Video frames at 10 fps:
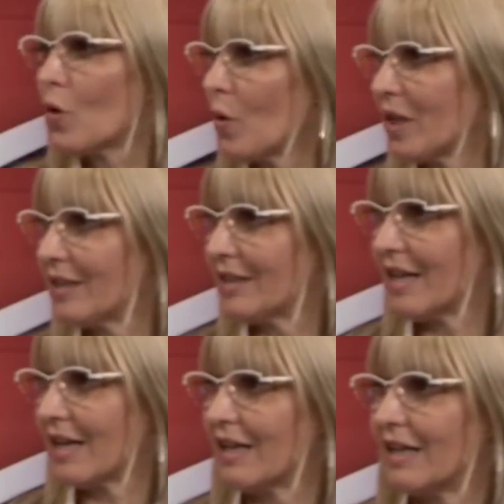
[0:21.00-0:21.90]

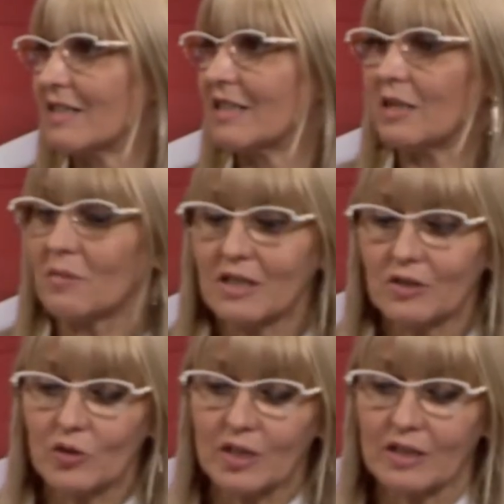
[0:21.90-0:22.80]
cuestan. El sistema
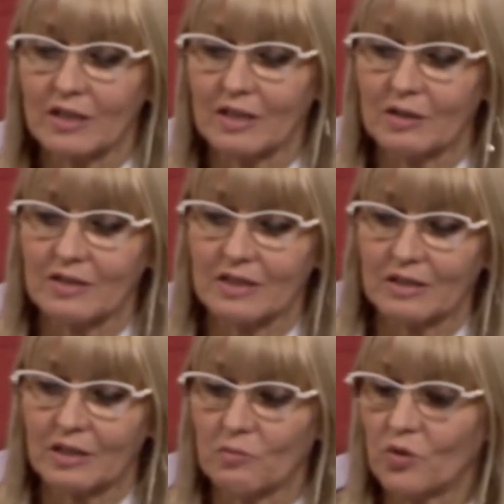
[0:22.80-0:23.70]
creo que, que es
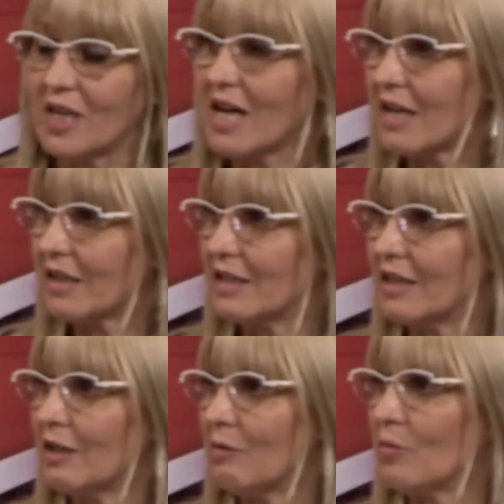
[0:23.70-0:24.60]
este, muy
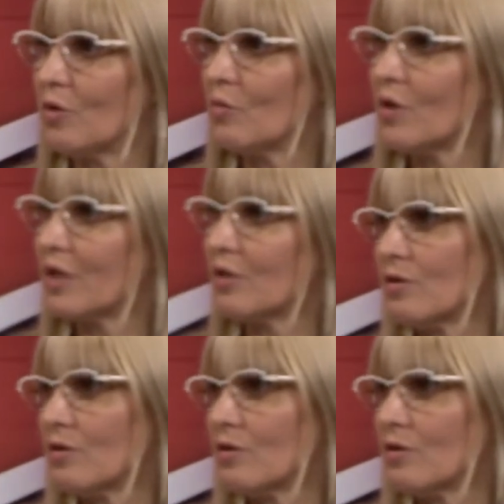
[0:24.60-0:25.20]
ágil, muy bueno,